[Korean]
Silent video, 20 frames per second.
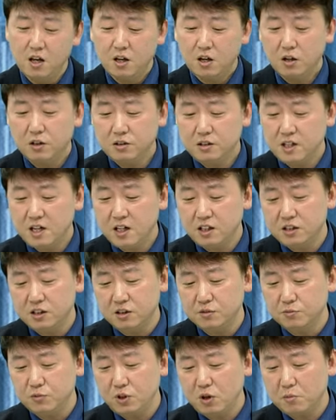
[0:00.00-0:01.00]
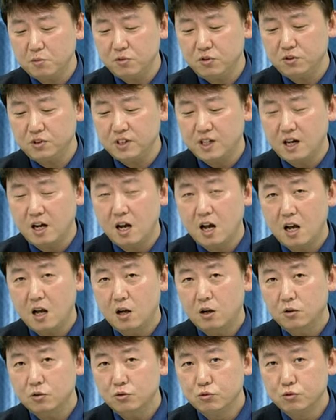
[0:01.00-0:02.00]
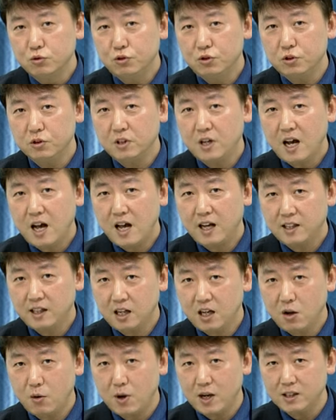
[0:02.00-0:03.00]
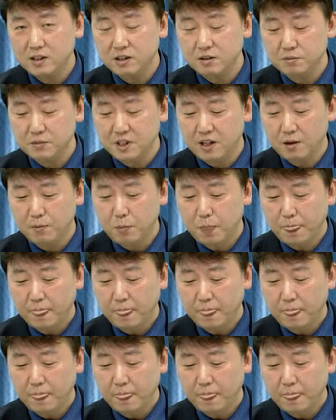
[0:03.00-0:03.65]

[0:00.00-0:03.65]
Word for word: 현재 지금 W자 우측 하단에 와 있습니다.